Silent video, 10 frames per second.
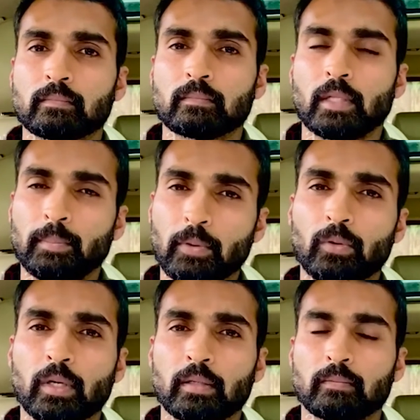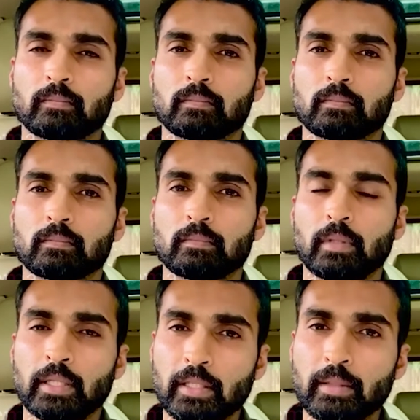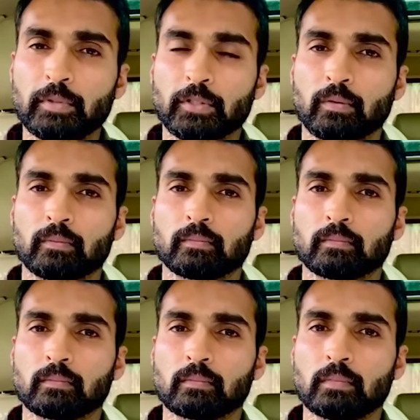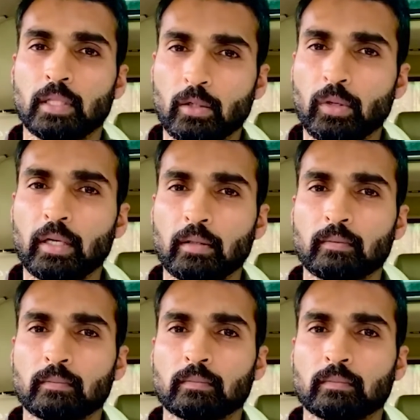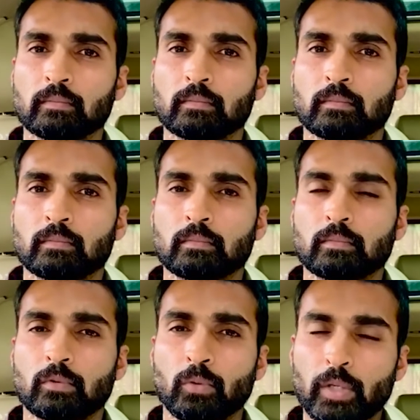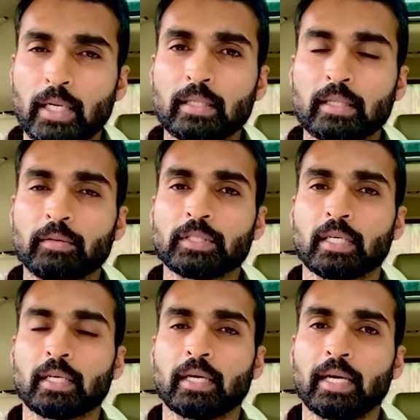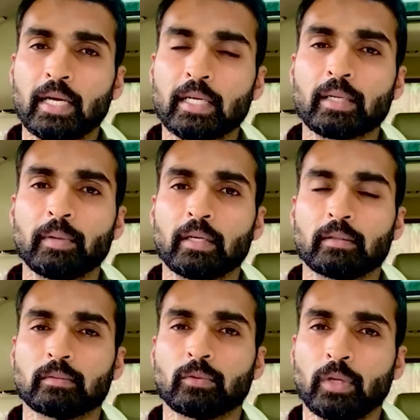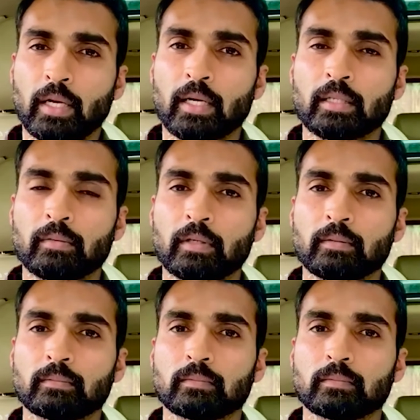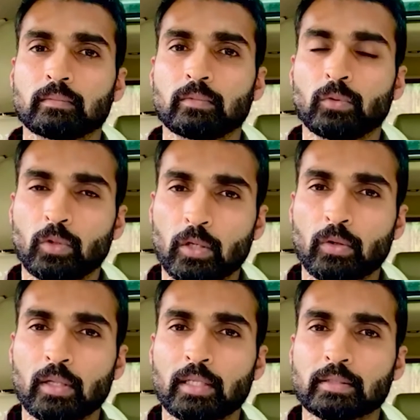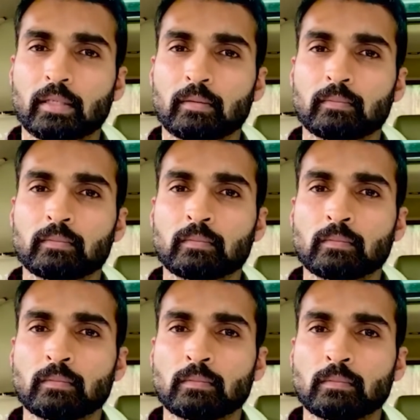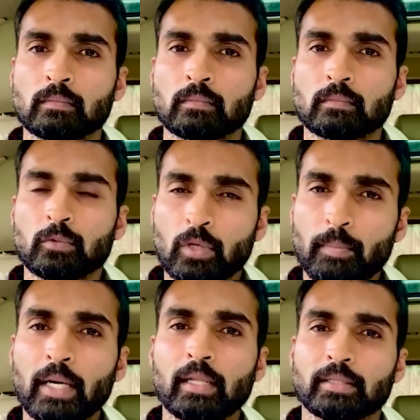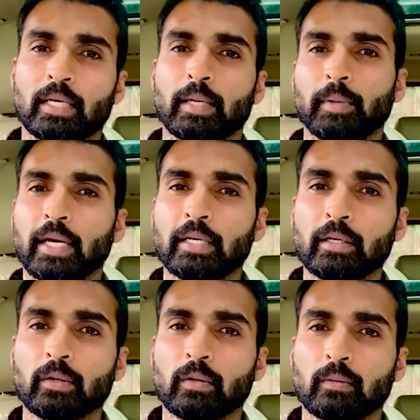இப்போ கூட இந்த நிமிஷம் இந்த நொடி உங்களை இருந்து தவிச்சிட்டு இருக்க எங்கள் எல்லாருக்குமே ஒரே ஆதரவு உங்களோட குரல் தான் சார் உங்கள் பாட்டு தான் சார் நாங்கள் இப்போ கேட்டுட்ருக்கோம்